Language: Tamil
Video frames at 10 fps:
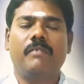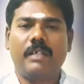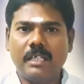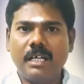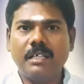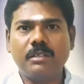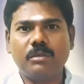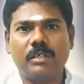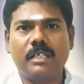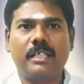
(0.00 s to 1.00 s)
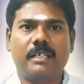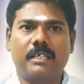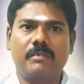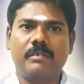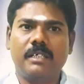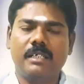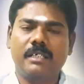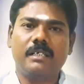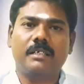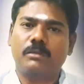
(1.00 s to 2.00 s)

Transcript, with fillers: விளையாட்டு துறையில் இருக்கிறவங்களுக்கு